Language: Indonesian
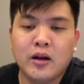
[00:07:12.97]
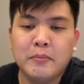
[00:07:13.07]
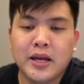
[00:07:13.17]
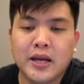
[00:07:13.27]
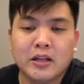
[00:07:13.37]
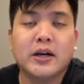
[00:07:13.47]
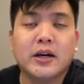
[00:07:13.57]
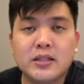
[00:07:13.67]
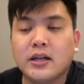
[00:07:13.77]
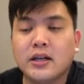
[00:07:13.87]
lebih
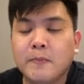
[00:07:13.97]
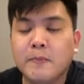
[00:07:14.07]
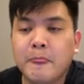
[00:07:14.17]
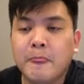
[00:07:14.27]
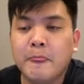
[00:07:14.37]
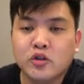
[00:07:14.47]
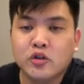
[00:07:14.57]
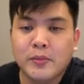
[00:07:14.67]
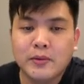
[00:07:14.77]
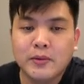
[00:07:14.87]
advance ya.
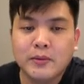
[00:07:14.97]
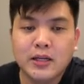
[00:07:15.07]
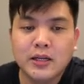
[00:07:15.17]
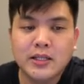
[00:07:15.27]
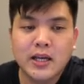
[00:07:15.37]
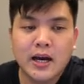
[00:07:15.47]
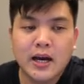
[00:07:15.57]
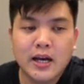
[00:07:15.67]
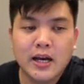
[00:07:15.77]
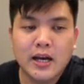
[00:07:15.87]
Cuman saya pribadi biasanya akan
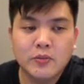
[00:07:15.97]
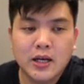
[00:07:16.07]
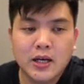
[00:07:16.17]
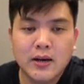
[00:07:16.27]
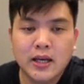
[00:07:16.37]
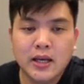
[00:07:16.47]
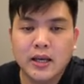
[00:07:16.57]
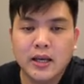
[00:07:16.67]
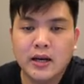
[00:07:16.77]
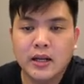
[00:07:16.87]
lihat cuma di
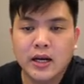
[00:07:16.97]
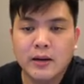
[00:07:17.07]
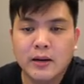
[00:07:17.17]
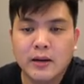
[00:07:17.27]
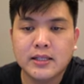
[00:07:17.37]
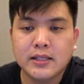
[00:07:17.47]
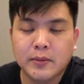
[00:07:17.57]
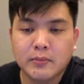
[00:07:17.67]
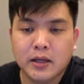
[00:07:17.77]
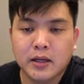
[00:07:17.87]
bagian-bagian yang depan aja
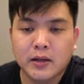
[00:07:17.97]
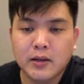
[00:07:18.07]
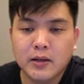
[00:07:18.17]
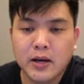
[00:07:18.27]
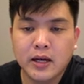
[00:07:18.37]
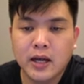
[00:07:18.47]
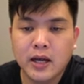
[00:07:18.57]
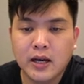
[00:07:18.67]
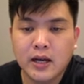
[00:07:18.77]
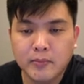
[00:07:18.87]
teman-teman. Di bagian
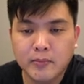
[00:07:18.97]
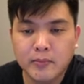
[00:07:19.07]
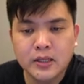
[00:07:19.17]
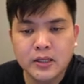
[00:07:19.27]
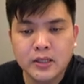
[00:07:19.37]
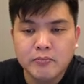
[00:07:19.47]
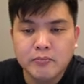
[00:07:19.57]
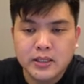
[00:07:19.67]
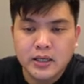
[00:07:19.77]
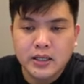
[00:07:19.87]
dalam
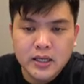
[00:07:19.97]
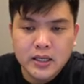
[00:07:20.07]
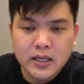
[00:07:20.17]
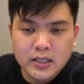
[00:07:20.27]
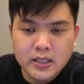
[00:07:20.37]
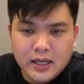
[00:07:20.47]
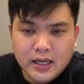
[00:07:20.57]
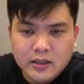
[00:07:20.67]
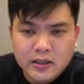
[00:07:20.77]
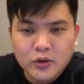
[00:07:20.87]
biasanya saya nggak
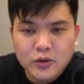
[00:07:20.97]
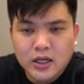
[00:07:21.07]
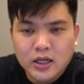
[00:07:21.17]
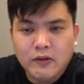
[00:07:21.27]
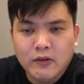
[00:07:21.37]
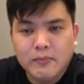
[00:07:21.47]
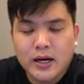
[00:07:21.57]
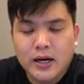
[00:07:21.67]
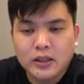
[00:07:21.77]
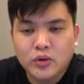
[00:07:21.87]
terlalu signifikan
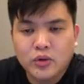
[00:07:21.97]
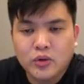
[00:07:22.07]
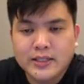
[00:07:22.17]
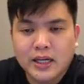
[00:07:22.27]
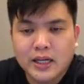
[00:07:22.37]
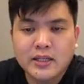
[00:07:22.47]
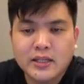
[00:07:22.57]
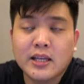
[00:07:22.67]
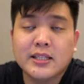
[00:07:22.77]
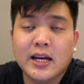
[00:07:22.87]
banget untuk ngecek. Biasanya
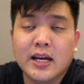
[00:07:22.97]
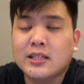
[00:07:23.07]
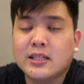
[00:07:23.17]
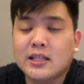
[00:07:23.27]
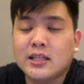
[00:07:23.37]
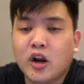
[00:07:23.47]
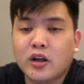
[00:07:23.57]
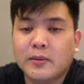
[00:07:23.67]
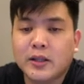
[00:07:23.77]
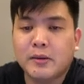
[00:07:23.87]
saya cek ada sih kalau
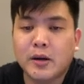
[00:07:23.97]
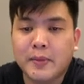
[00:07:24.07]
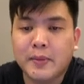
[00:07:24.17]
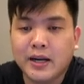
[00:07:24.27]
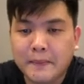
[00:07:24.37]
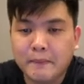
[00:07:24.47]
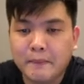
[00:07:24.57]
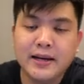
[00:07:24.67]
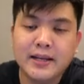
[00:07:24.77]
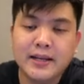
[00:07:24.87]
teman-teman bermain dengan
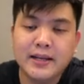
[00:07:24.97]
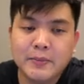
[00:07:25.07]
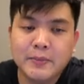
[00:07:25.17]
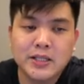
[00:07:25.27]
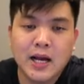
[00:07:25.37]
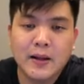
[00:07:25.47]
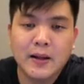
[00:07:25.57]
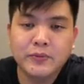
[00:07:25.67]
playlist, teman-teman bisa